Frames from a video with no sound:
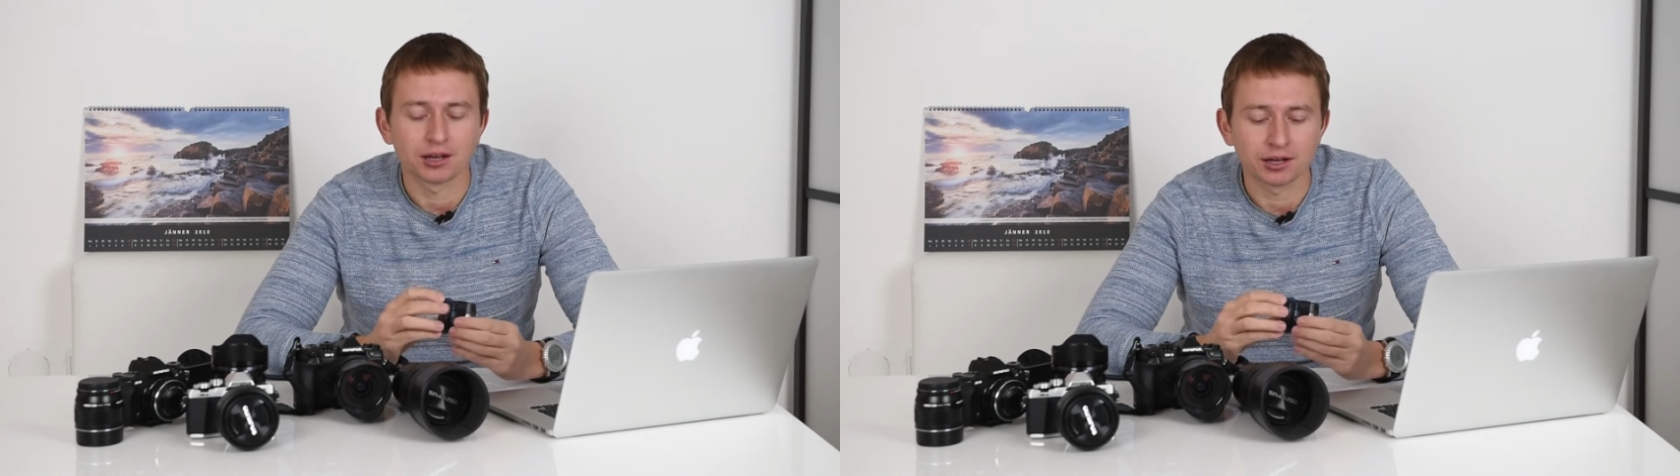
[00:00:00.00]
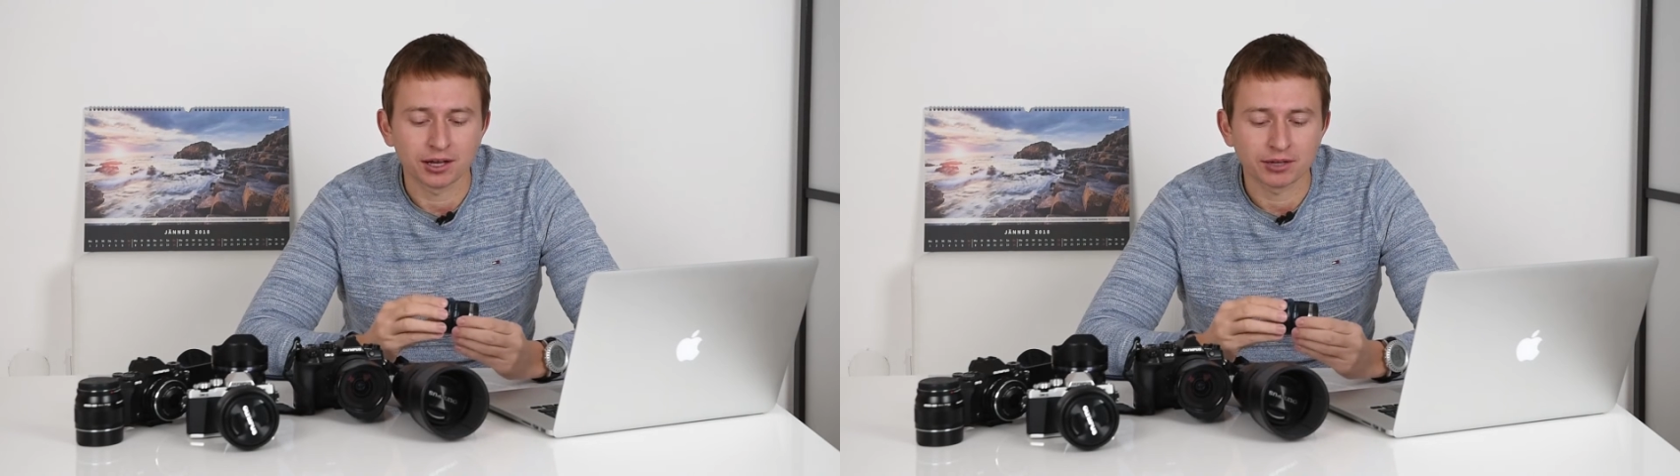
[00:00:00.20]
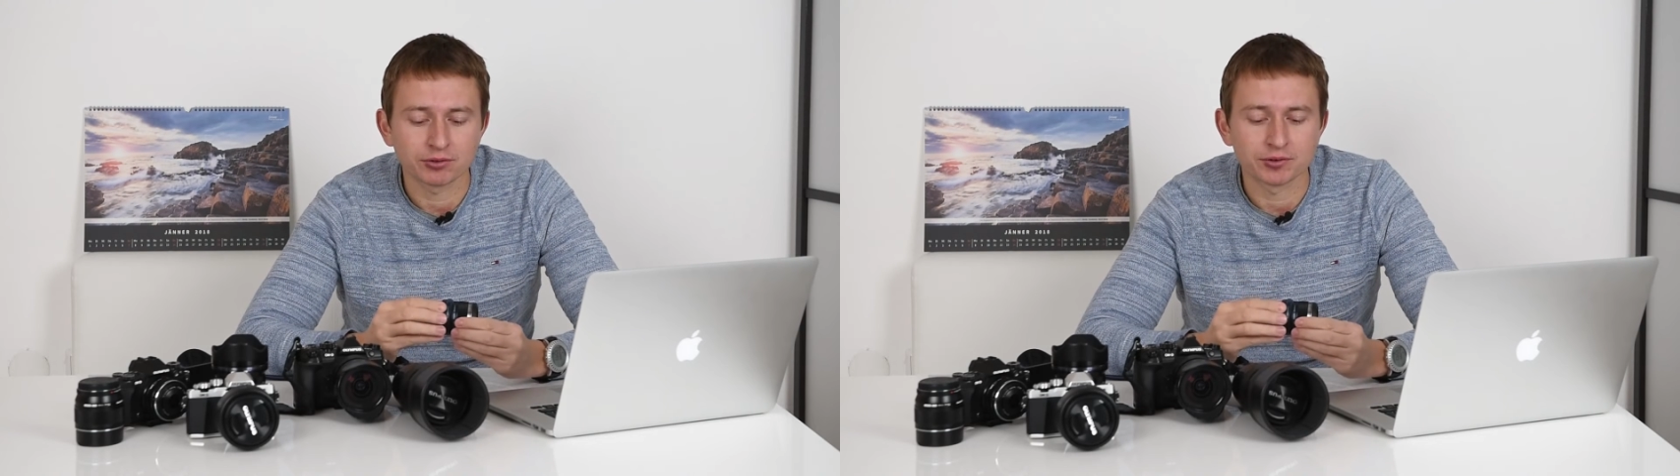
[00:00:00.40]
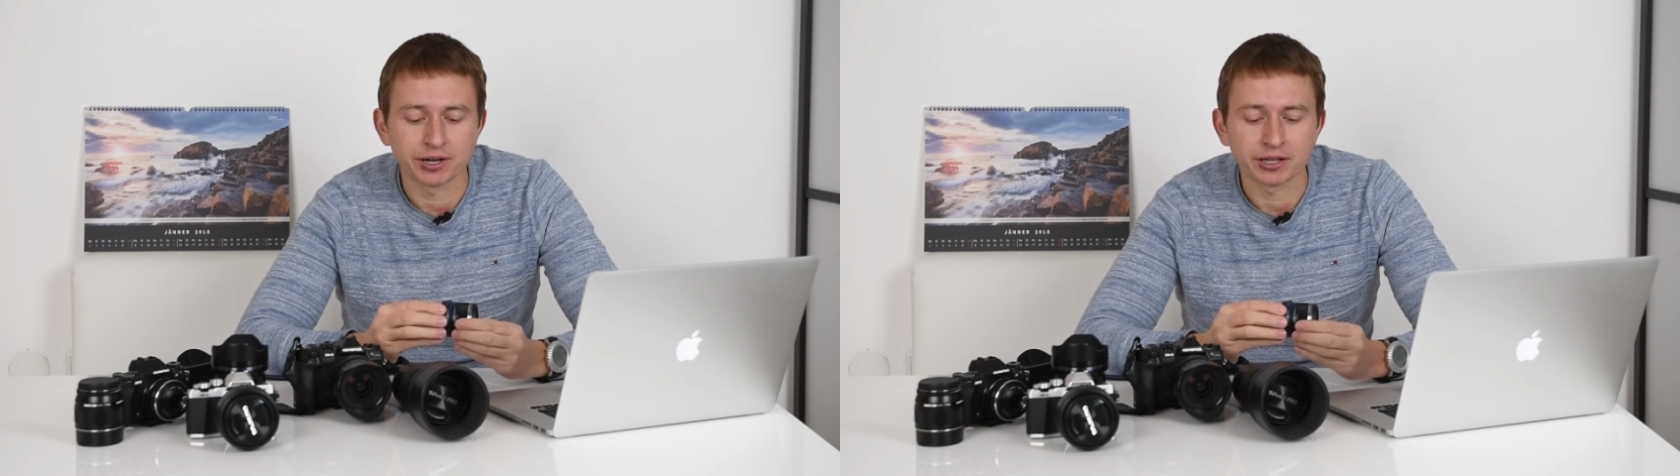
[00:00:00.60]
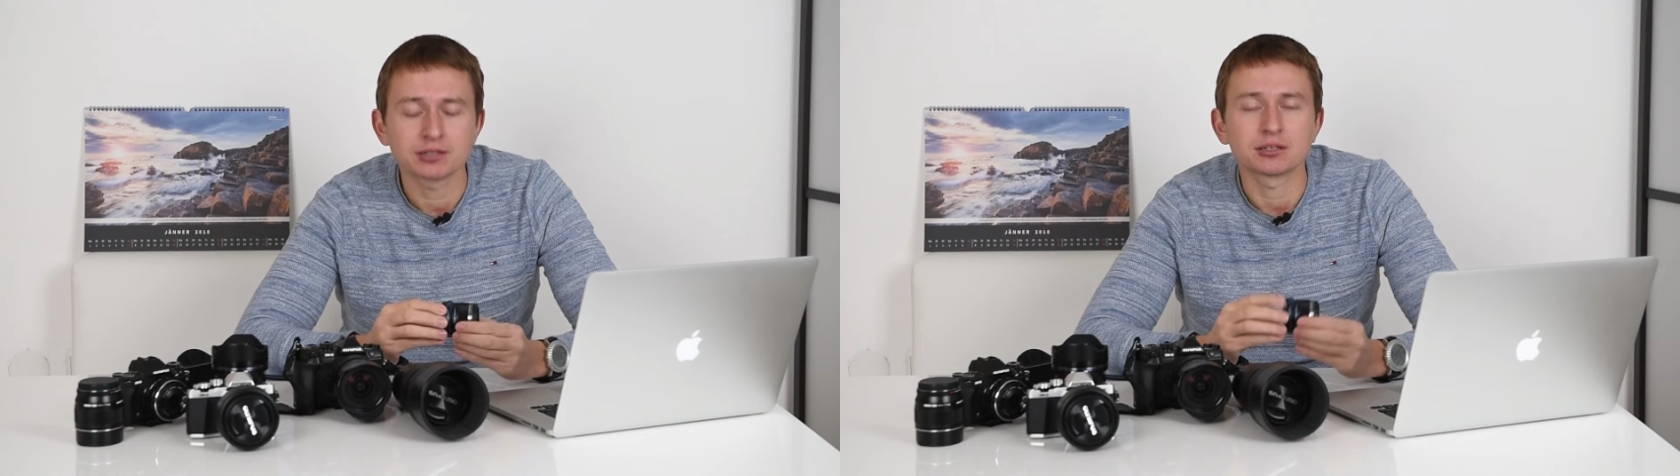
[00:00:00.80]
äh,
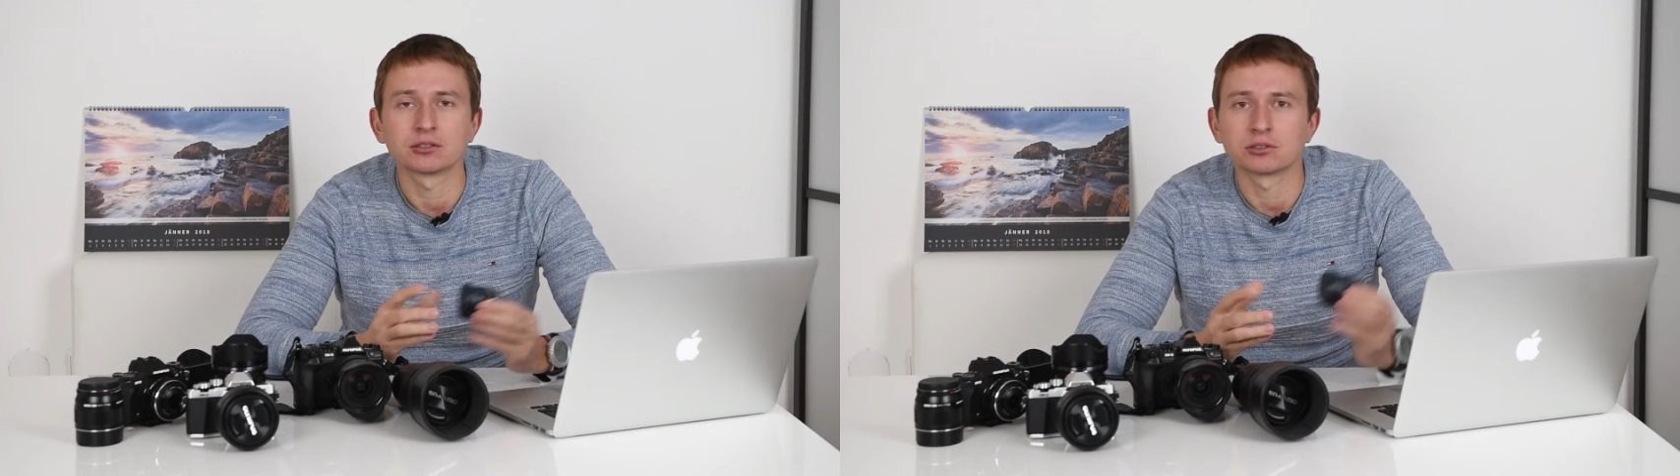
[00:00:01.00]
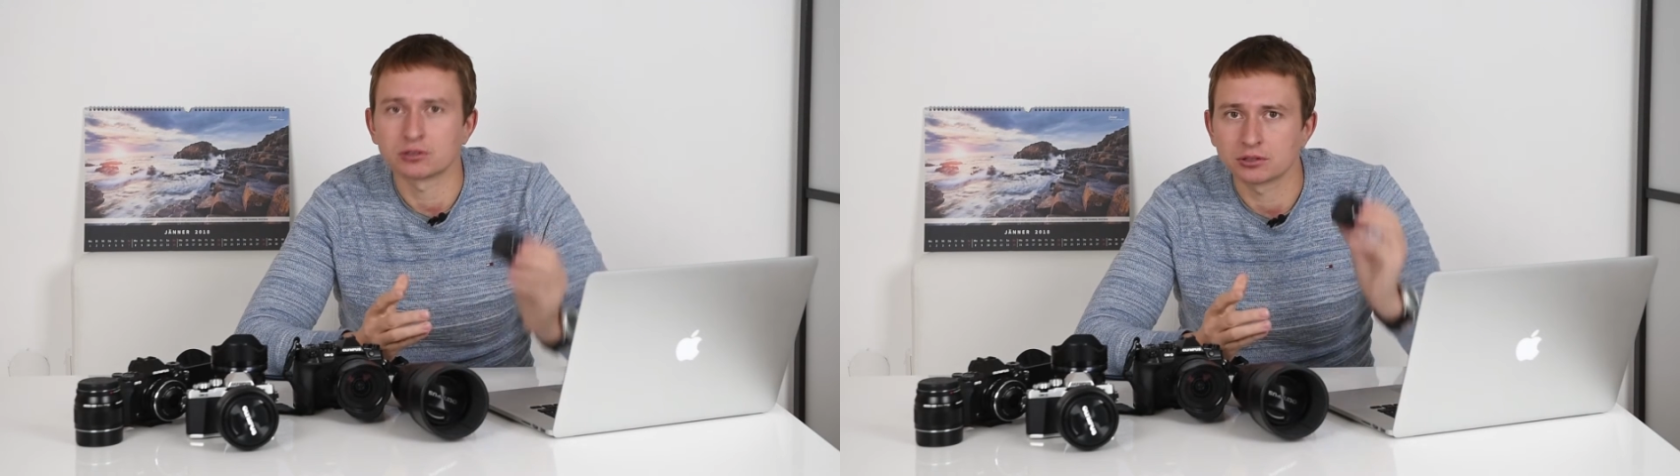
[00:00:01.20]
Äquivalent, also das